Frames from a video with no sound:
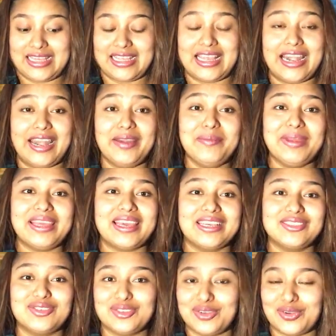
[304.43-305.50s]
créeme que
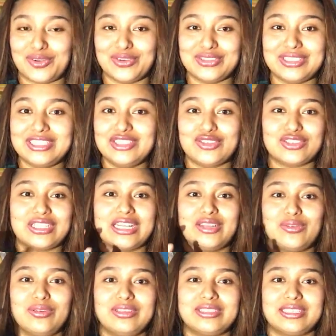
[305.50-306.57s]
estos jocotes no están
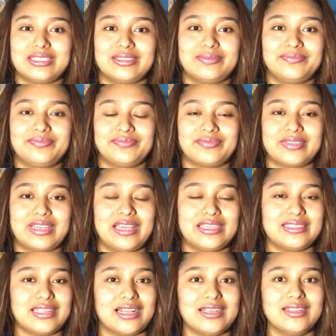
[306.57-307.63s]
dulces,
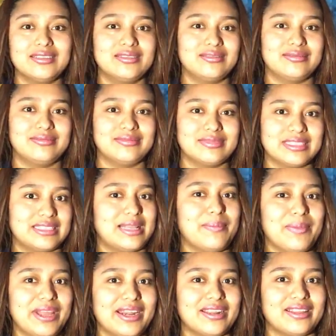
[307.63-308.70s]
están, están
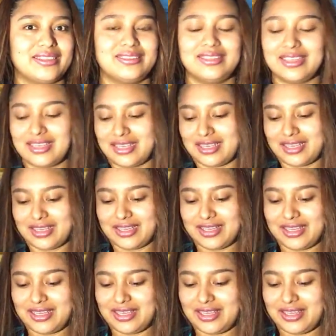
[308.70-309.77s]
verdes.
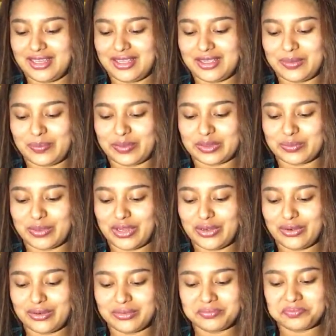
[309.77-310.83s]
Y pues
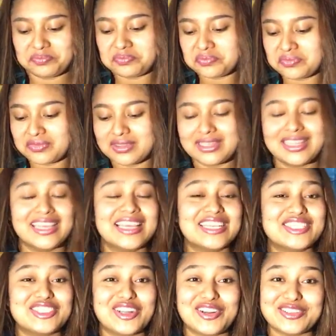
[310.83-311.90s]
bueno,
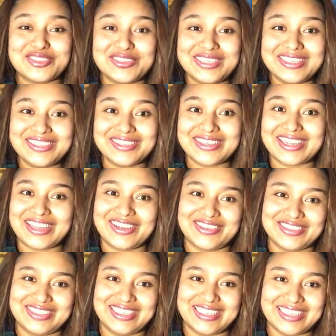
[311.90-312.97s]
son los únicos que
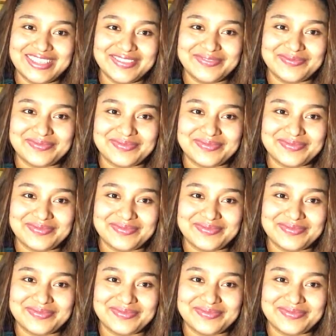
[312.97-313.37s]
conseguí.